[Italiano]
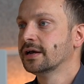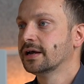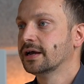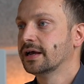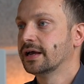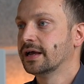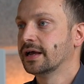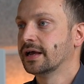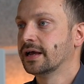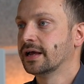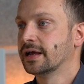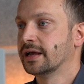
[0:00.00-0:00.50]

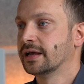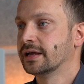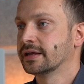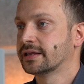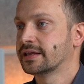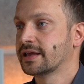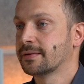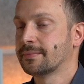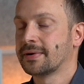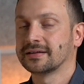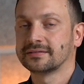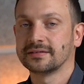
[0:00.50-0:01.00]
eh,
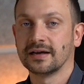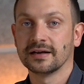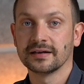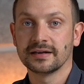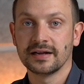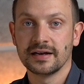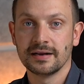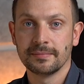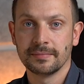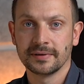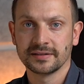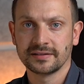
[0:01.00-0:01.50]
chiamata
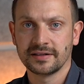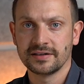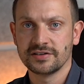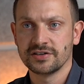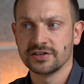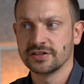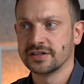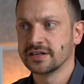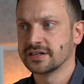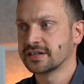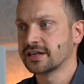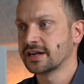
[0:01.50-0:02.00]
anche la matrice
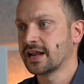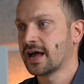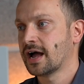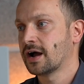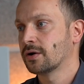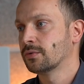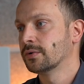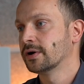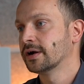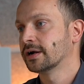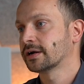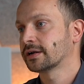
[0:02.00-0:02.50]
di
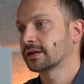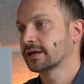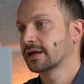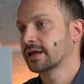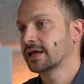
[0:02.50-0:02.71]
Eisenhower